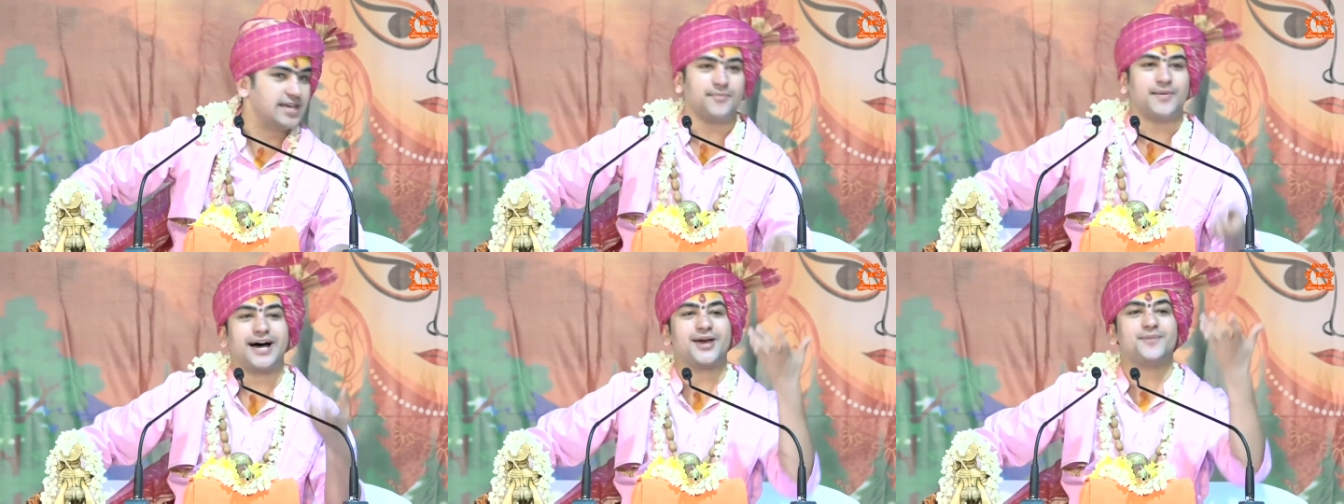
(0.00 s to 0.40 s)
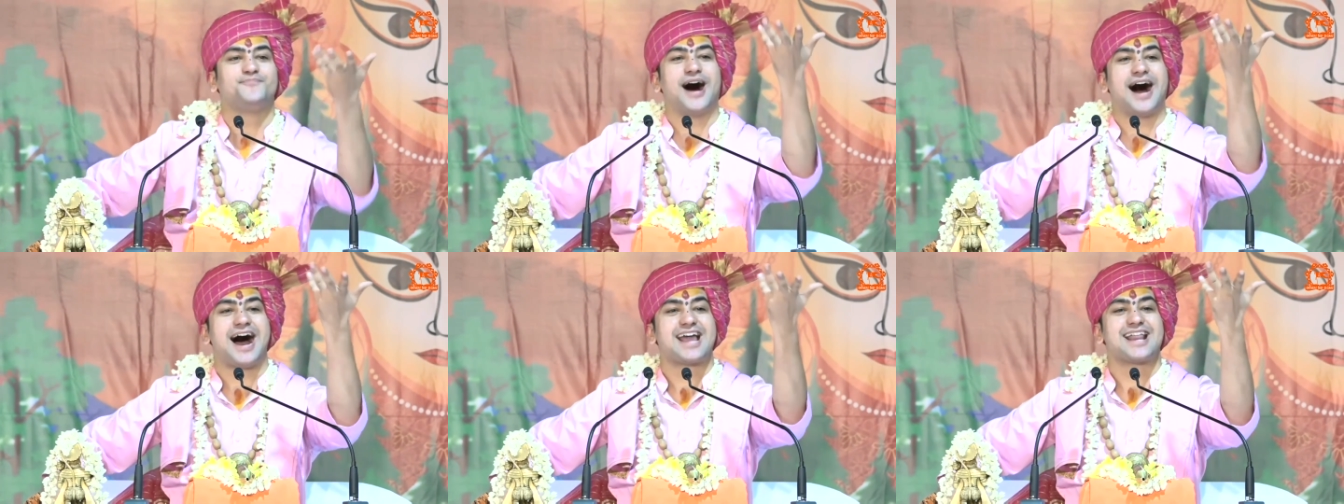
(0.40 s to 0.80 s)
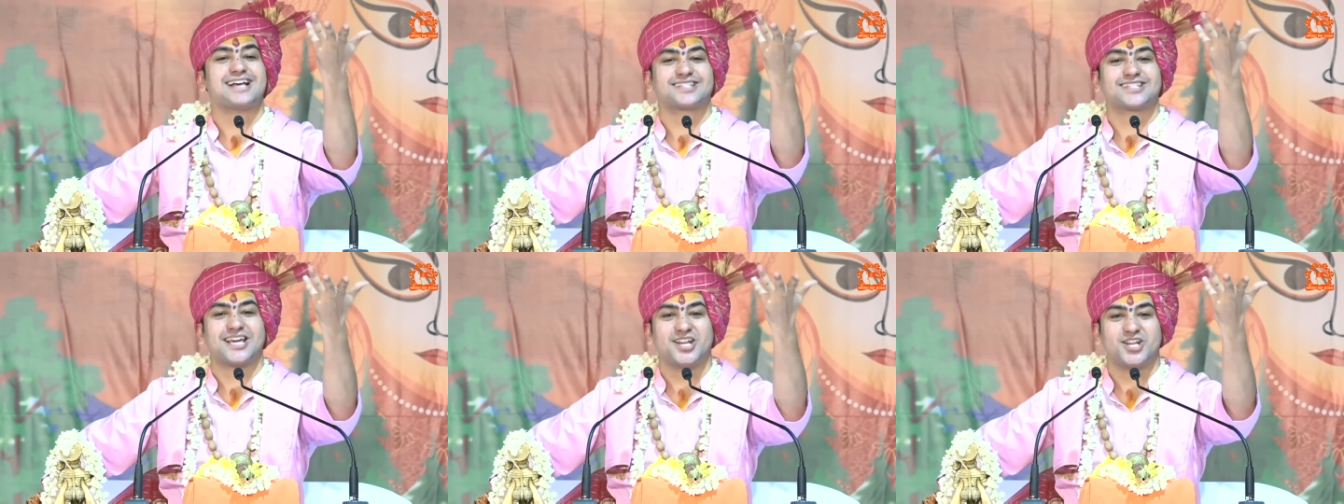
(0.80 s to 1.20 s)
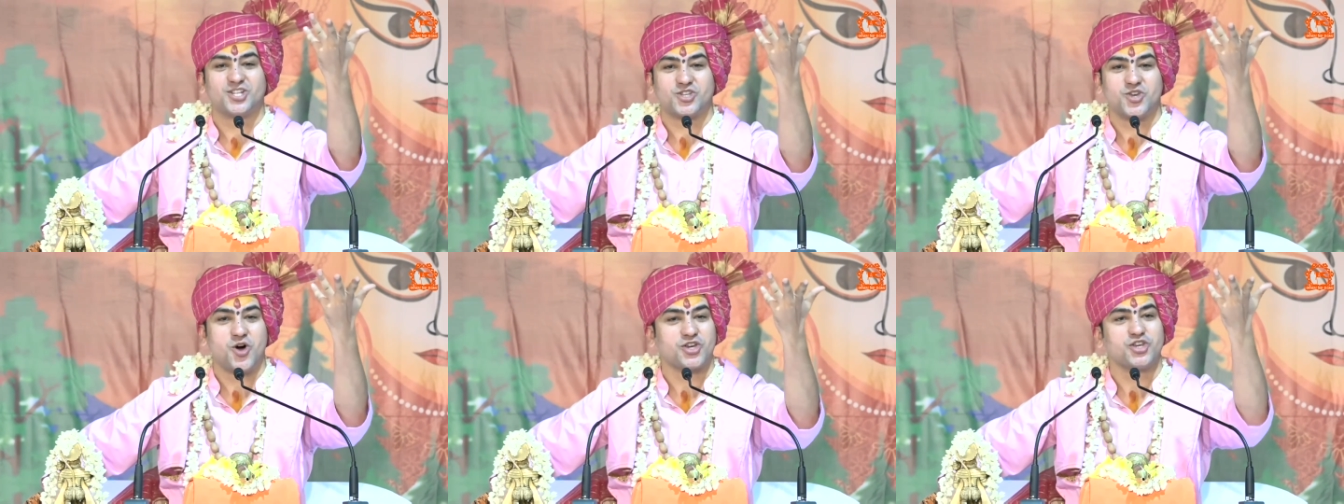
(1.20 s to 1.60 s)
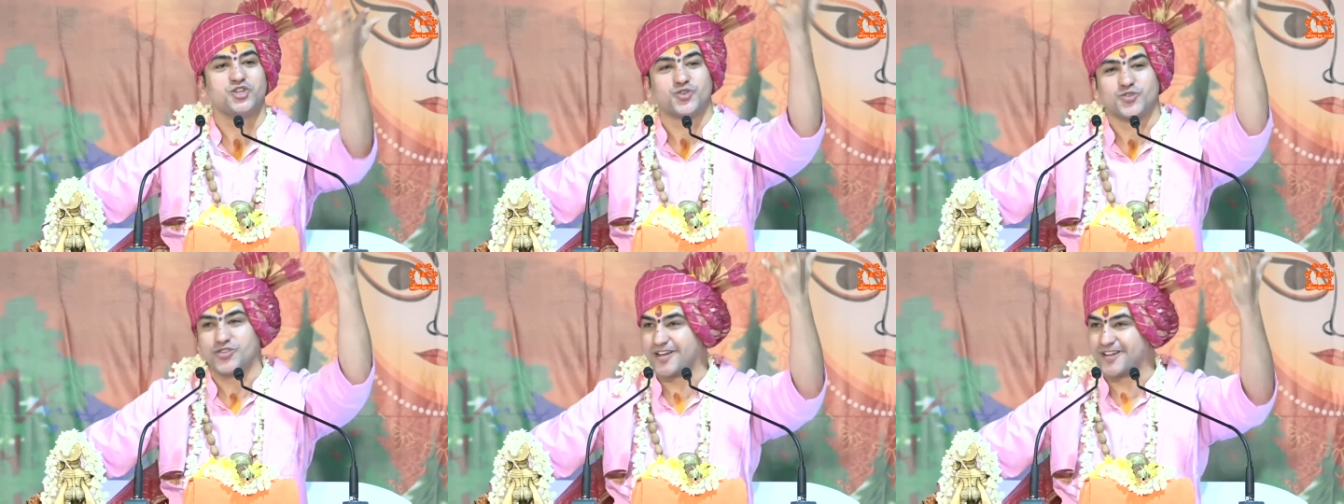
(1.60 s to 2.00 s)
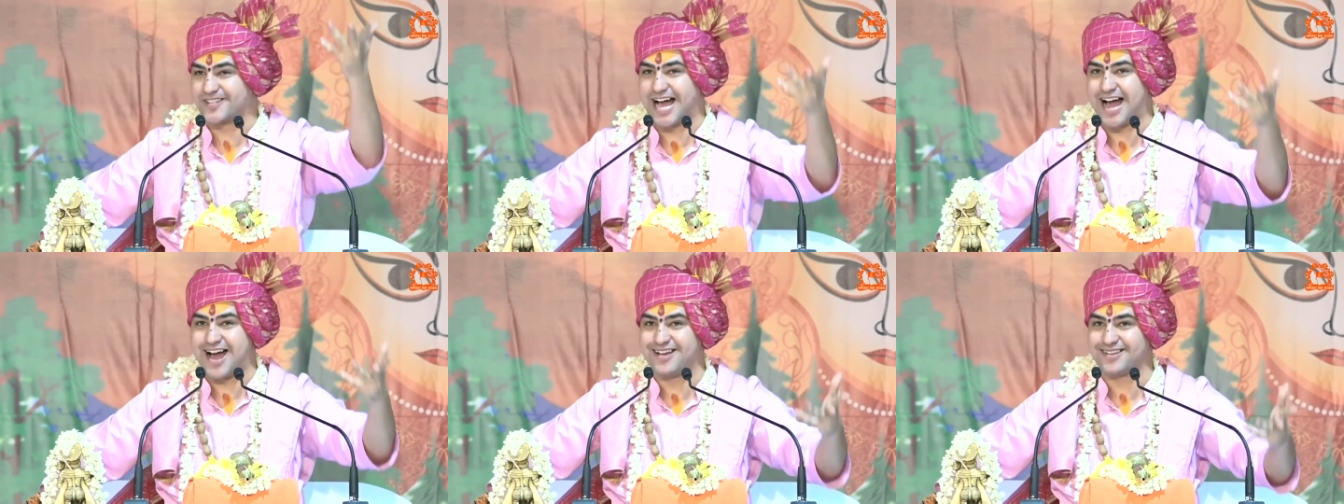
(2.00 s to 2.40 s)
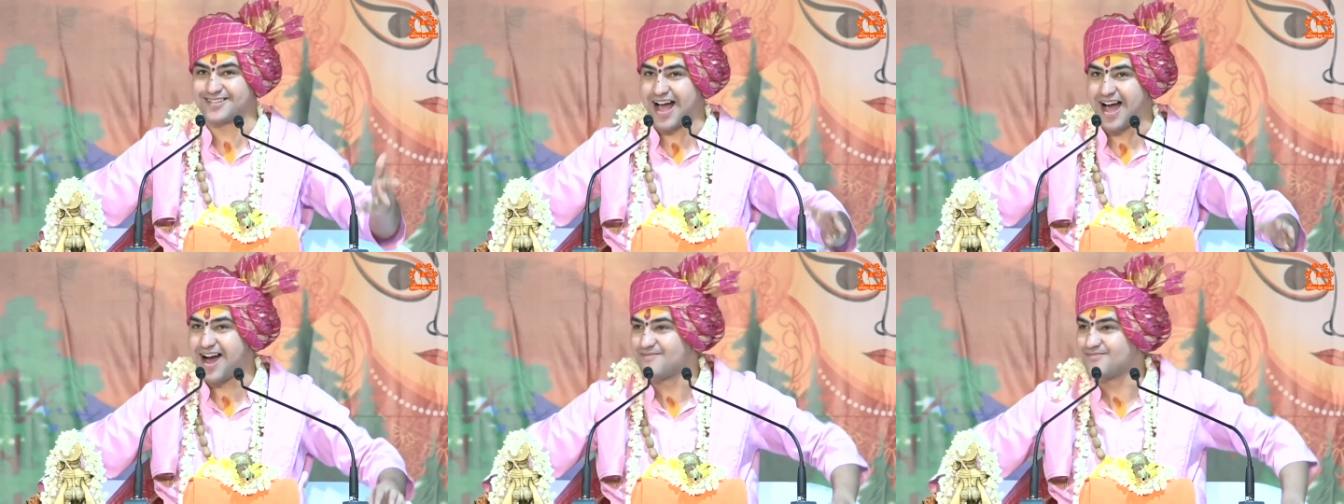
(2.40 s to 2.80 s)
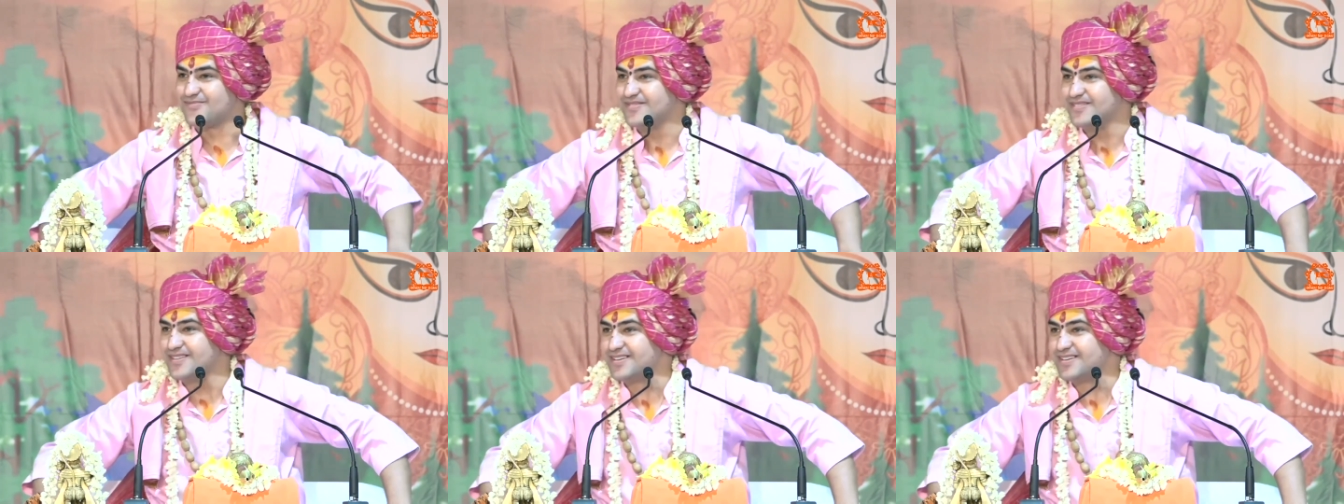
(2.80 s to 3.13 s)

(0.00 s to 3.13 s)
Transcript: हमारे भारत के ऋषियों की सुंदरता है साहब